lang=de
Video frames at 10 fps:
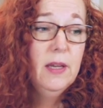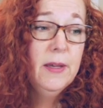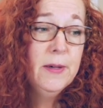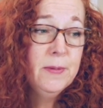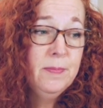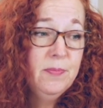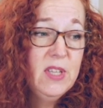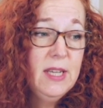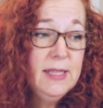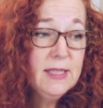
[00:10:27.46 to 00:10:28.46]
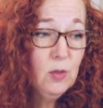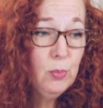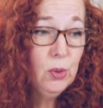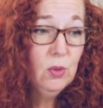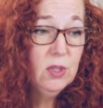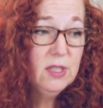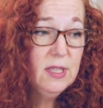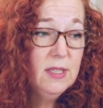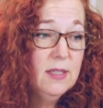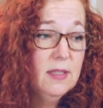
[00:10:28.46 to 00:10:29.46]
Ähm, der nächste Punkt
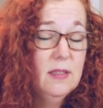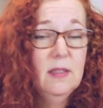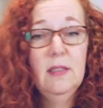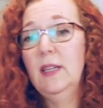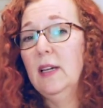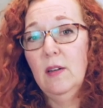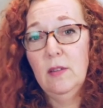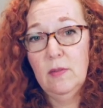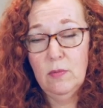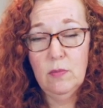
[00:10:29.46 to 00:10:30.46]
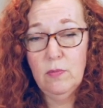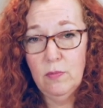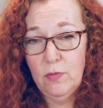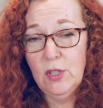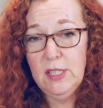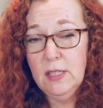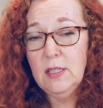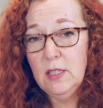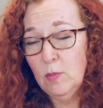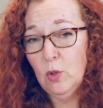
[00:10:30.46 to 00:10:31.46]
ist, der vollzieht
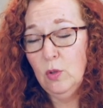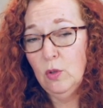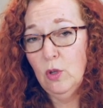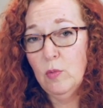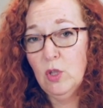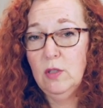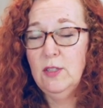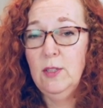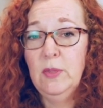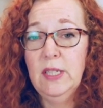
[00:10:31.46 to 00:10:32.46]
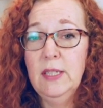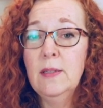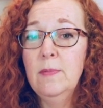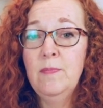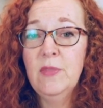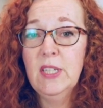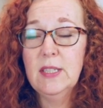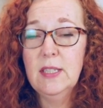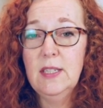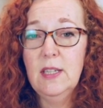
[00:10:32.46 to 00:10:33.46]
sich im Grunde genommen schon aus dem dritten.
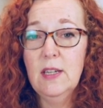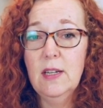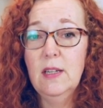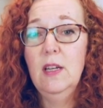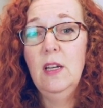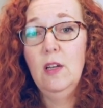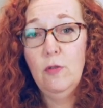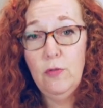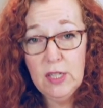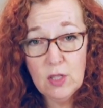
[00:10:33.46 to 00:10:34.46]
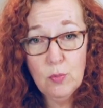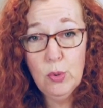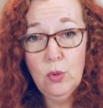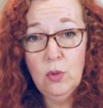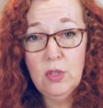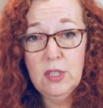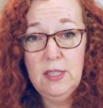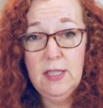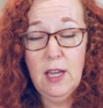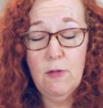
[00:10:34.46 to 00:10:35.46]
Das ist der vierte Punkt.
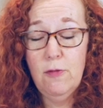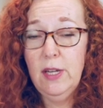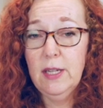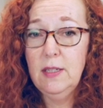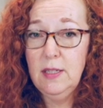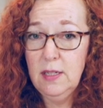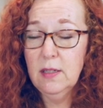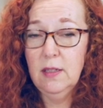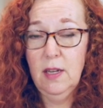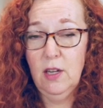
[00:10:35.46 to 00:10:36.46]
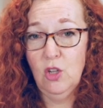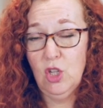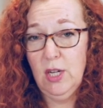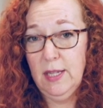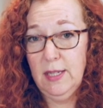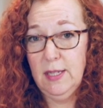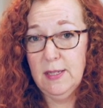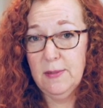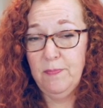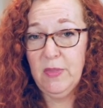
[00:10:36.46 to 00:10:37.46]
Sie reflektieren ganz
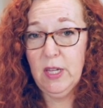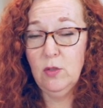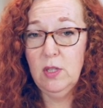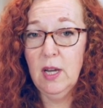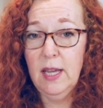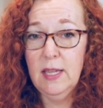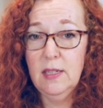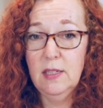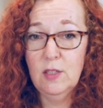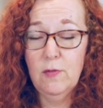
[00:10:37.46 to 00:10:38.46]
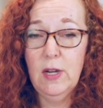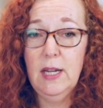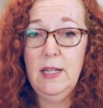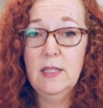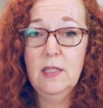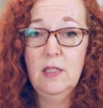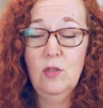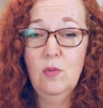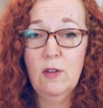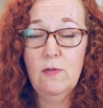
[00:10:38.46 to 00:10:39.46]
schlecht also ihr eigenes Verhalten
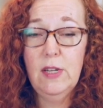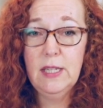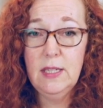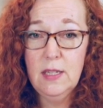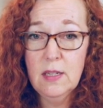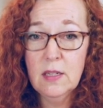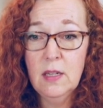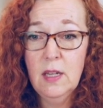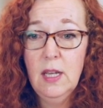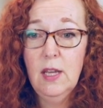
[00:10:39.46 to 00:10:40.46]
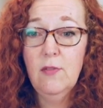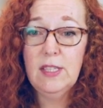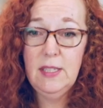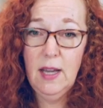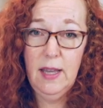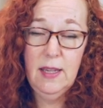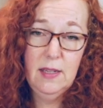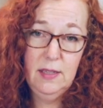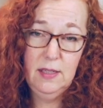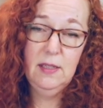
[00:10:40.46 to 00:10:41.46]
zu reflektieren, was sie
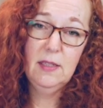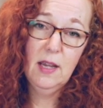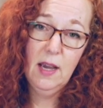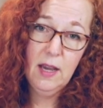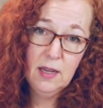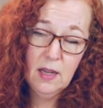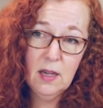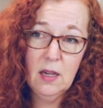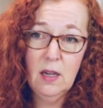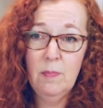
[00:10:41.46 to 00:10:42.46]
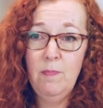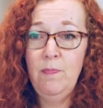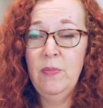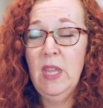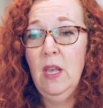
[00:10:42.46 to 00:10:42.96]
eigentlich getan haben,